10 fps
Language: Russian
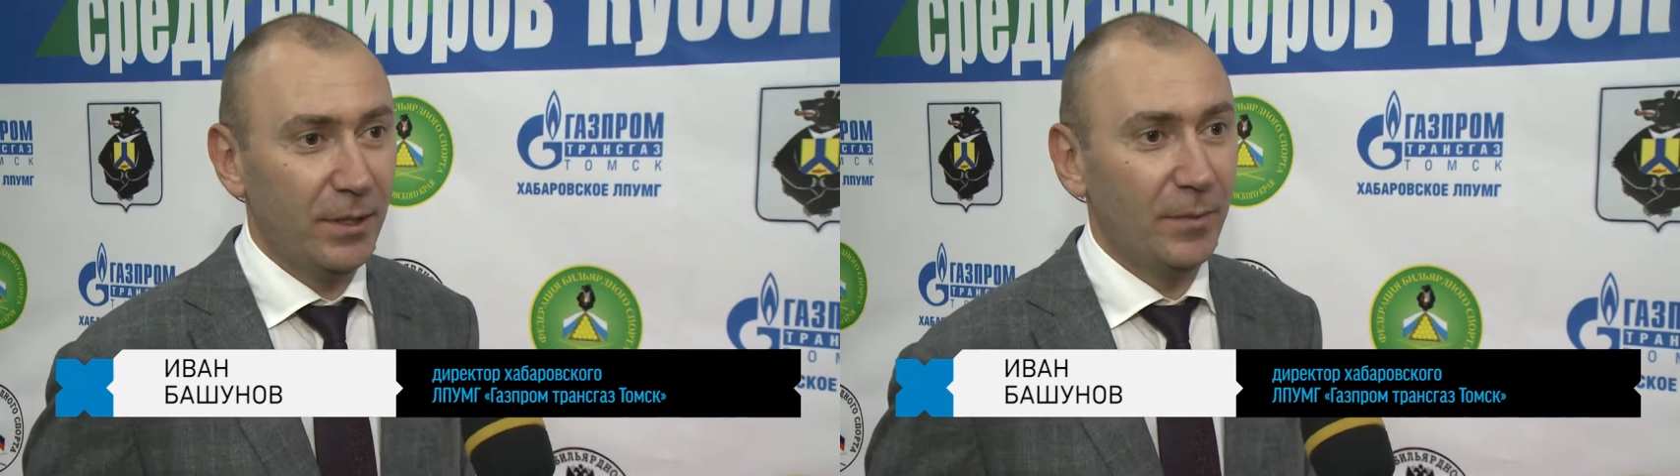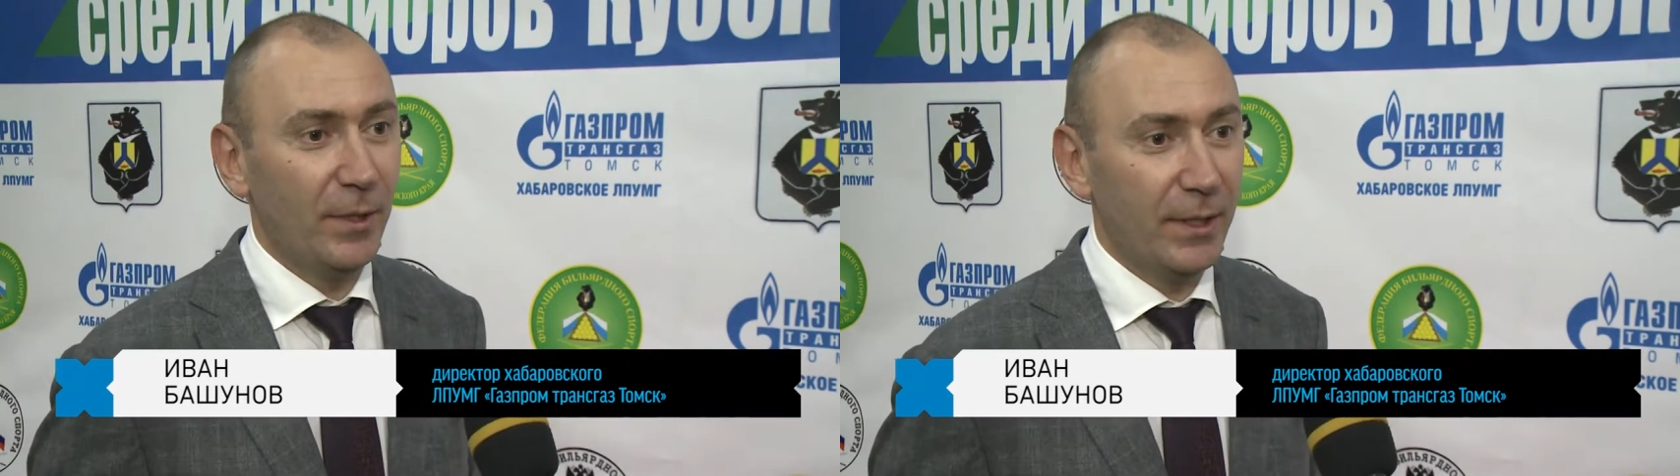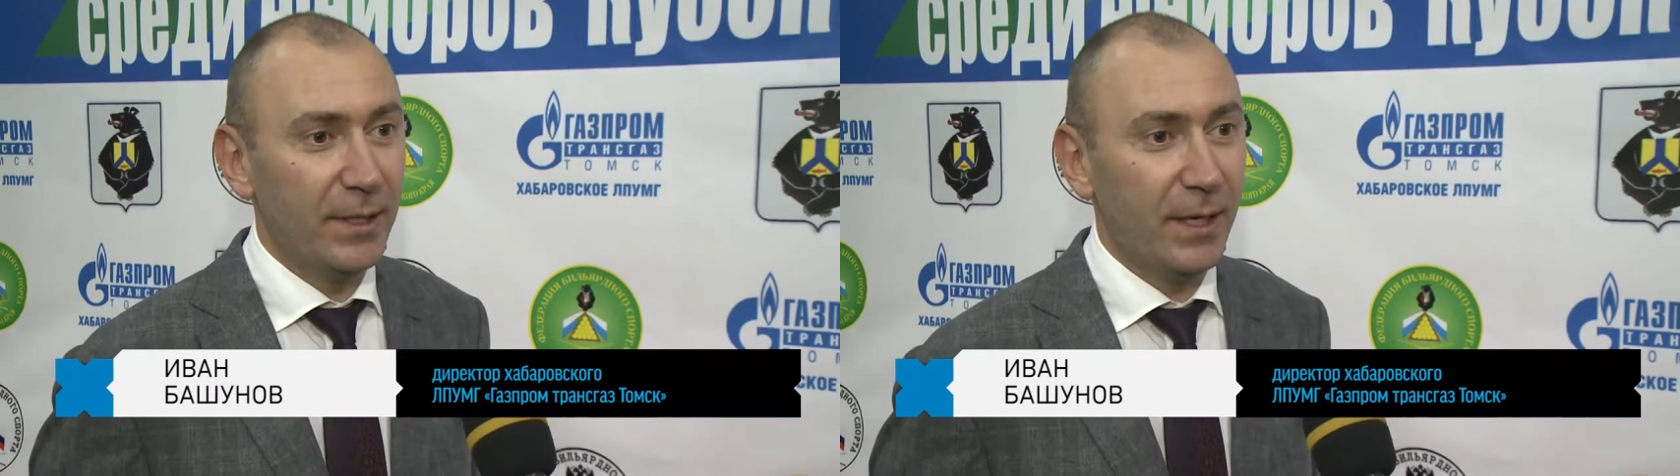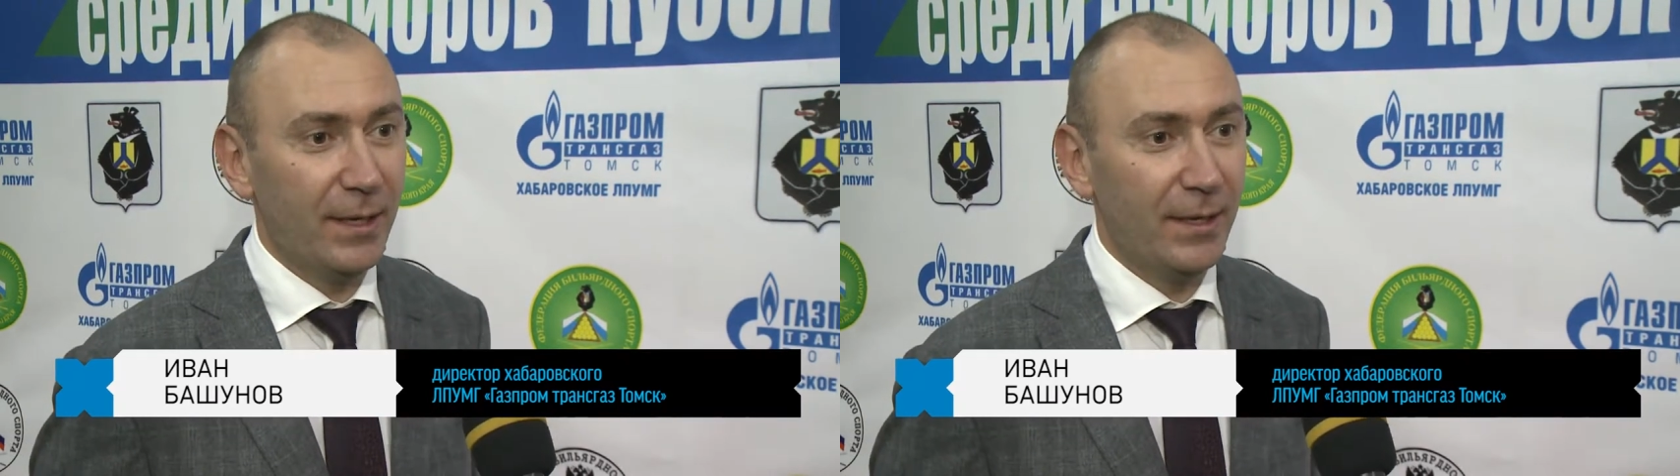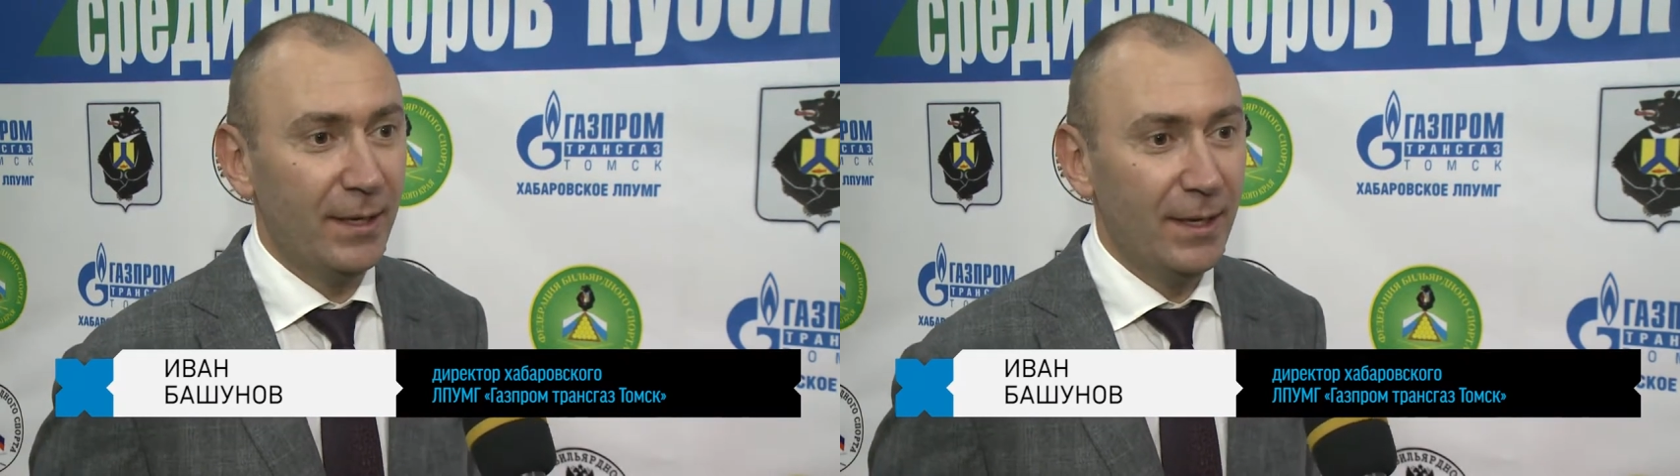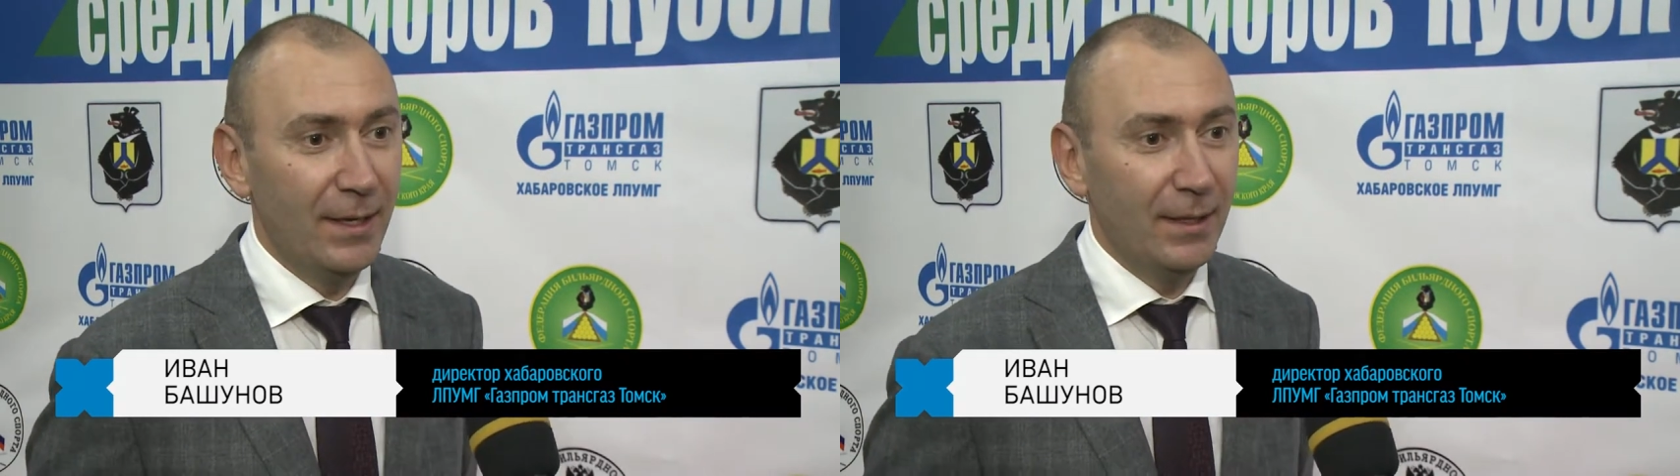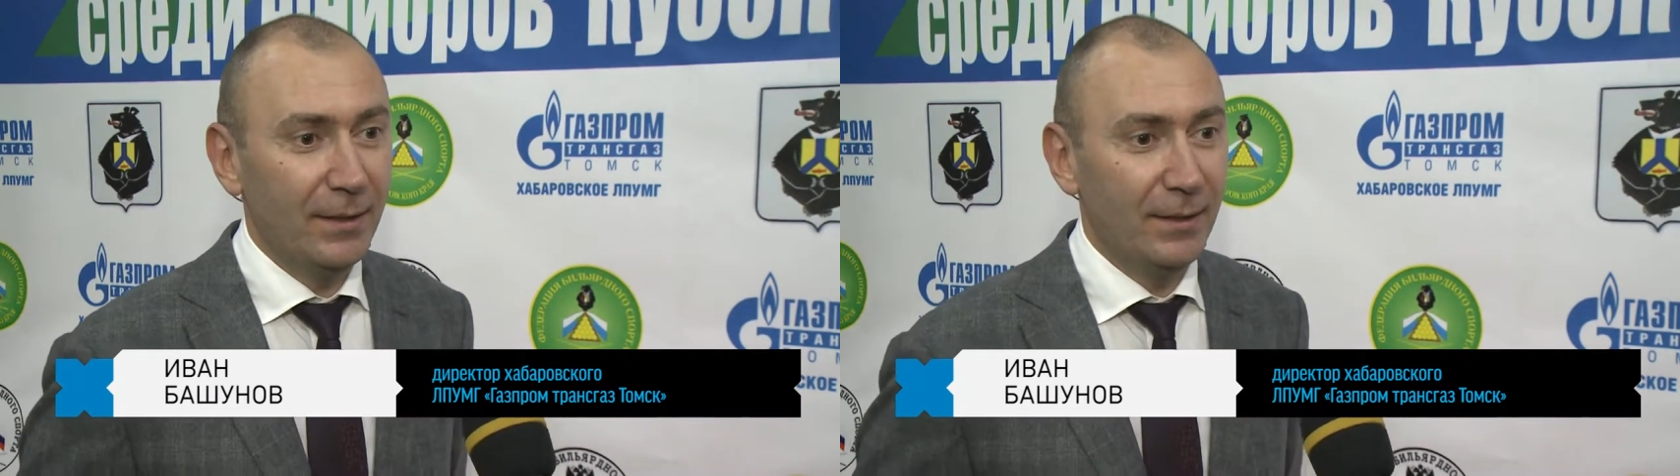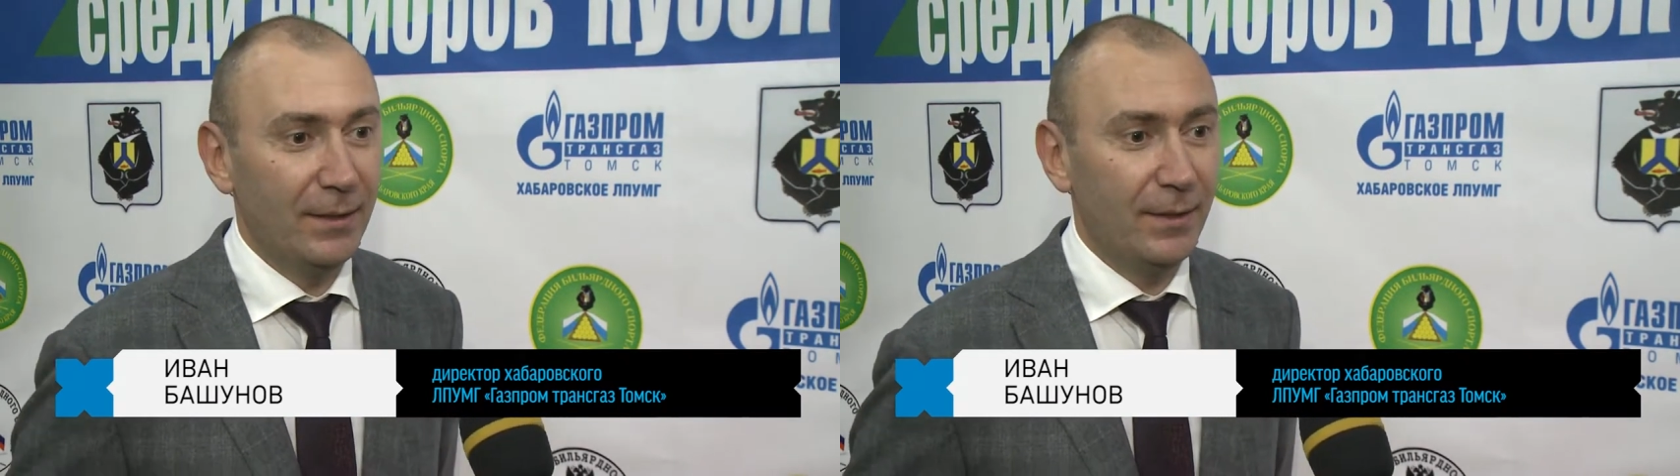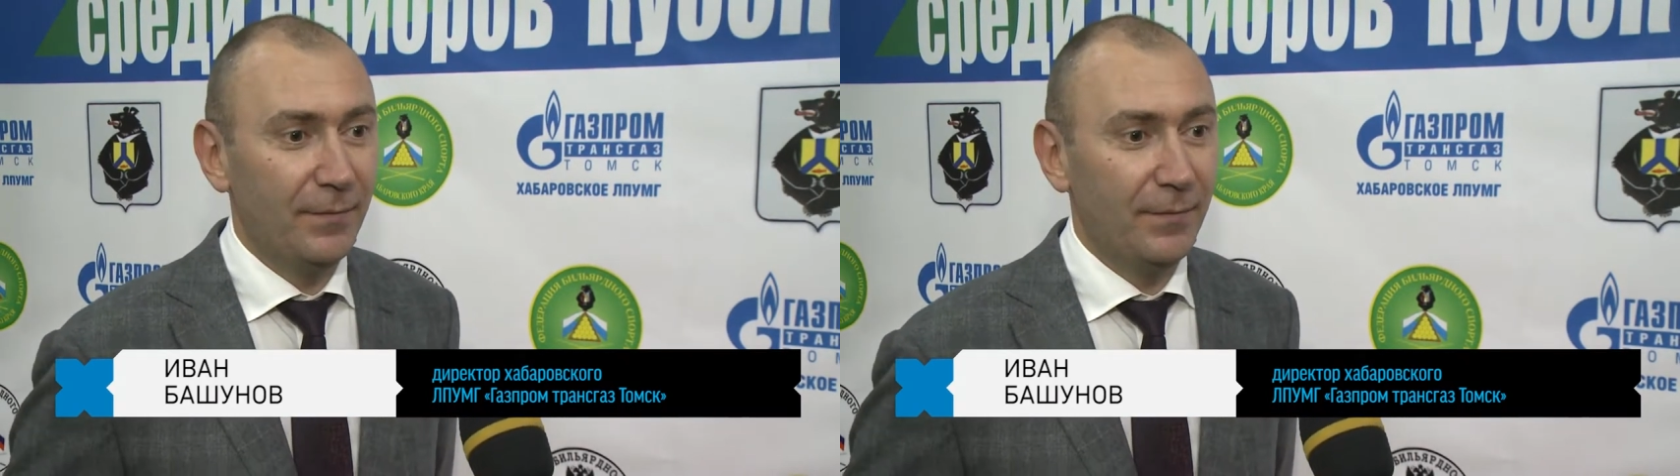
И благодаря э,